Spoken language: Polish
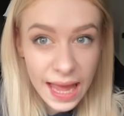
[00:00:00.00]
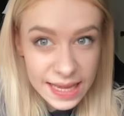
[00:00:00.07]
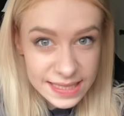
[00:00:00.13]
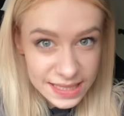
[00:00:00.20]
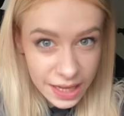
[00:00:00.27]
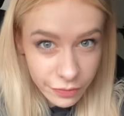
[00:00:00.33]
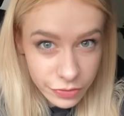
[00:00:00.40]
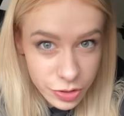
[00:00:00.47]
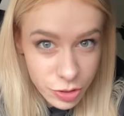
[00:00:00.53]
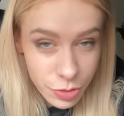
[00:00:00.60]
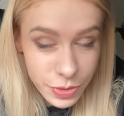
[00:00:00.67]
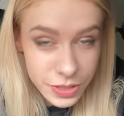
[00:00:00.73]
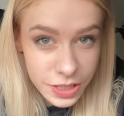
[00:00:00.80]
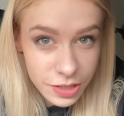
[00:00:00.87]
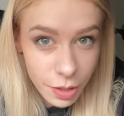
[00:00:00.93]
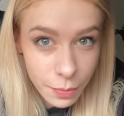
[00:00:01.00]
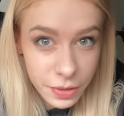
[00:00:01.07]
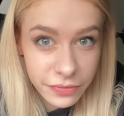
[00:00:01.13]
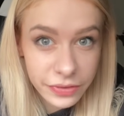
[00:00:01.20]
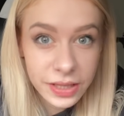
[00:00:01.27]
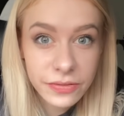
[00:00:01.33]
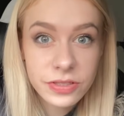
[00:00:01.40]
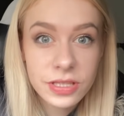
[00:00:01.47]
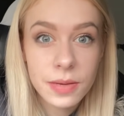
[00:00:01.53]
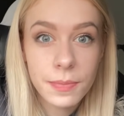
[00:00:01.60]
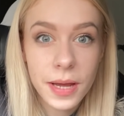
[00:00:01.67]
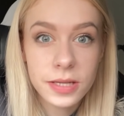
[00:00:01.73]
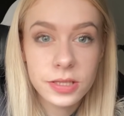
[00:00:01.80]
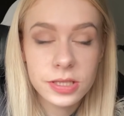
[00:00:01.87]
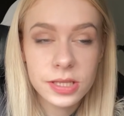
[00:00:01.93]
Serwus YouTube, dzień dobry, witam wszystkich
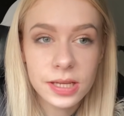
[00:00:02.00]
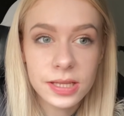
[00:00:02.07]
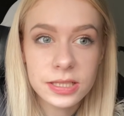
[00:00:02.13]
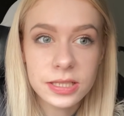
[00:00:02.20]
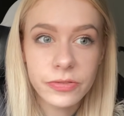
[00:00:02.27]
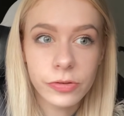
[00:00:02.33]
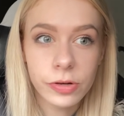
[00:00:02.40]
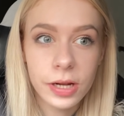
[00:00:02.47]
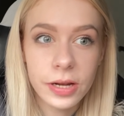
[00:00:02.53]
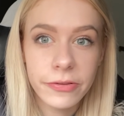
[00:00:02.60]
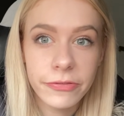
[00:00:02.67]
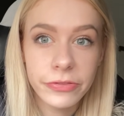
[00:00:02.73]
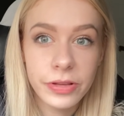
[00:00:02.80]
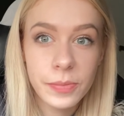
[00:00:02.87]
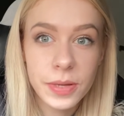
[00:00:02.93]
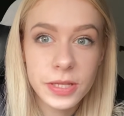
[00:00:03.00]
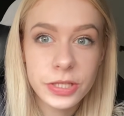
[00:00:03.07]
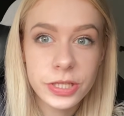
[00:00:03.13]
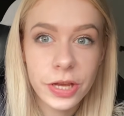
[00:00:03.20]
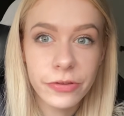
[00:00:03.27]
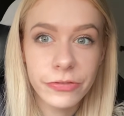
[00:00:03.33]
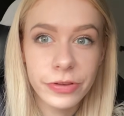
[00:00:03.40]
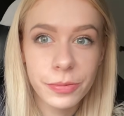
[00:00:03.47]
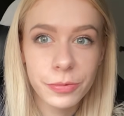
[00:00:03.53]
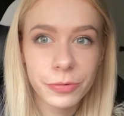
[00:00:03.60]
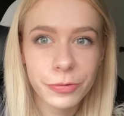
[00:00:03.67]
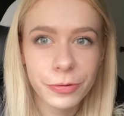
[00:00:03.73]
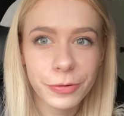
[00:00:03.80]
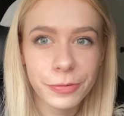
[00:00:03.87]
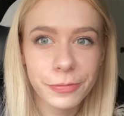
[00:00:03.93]
bardzo serdecznie w kolejnym filmie. Dzisiaj film,
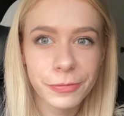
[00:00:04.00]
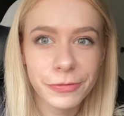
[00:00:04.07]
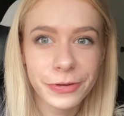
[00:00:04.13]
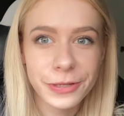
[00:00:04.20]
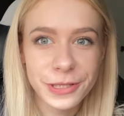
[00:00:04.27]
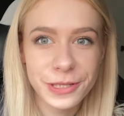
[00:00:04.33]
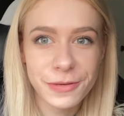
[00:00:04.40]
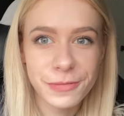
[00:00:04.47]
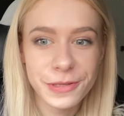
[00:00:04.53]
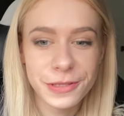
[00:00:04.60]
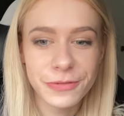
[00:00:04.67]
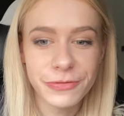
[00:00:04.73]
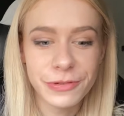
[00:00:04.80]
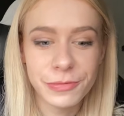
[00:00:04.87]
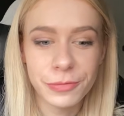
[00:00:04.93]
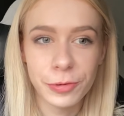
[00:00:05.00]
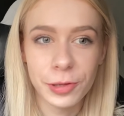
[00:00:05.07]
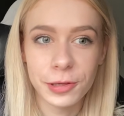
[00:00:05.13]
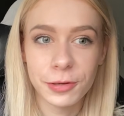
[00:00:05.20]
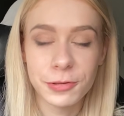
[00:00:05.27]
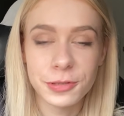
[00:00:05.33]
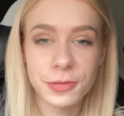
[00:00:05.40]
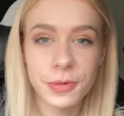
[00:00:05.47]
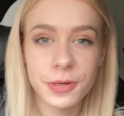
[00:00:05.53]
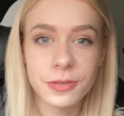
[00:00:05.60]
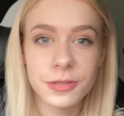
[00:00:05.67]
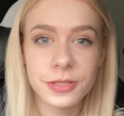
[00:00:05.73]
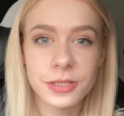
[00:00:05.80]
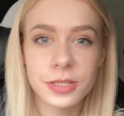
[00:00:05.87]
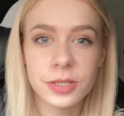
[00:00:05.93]
który mówię, że nie będzie filmu, dlatego że
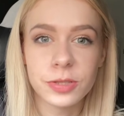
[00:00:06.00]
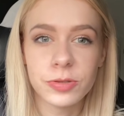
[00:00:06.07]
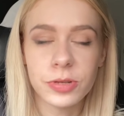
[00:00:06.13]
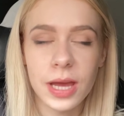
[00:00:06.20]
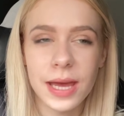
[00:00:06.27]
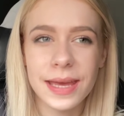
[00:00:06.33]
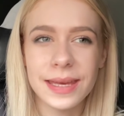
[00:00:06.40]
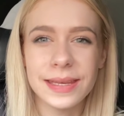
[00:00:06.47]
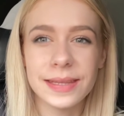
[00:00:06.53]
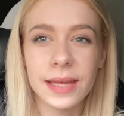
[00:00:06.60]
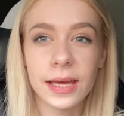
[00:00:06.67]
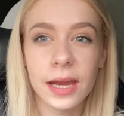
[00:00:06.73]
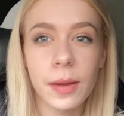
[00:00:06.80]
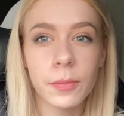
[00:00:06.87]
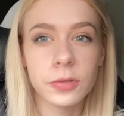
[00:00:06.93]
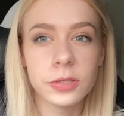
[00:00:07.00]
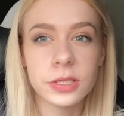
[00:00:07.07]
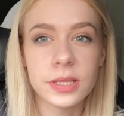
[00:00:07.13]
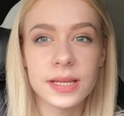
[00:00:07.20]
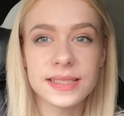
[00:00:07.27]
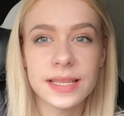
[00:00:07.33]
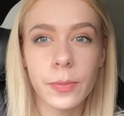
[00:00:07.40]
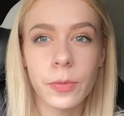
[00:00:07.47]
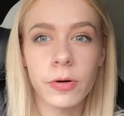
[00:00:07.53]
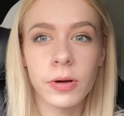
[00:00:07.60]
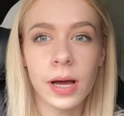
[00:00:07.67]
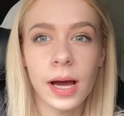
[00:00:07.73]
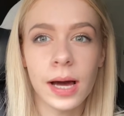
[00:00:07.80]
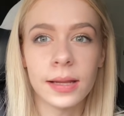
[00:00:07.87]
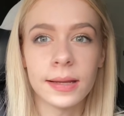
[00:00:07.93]
bardzo się źle czuję i nagrałam odcinek z
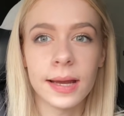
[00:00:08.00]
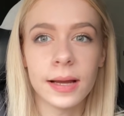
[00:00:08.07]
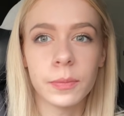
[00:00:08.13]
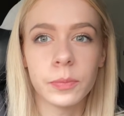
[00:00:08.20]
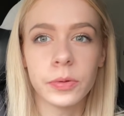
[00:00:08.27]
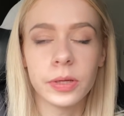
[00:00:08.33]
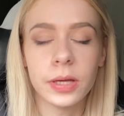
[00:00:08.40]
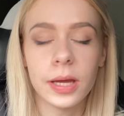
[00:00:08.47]
Amonga, ale jakby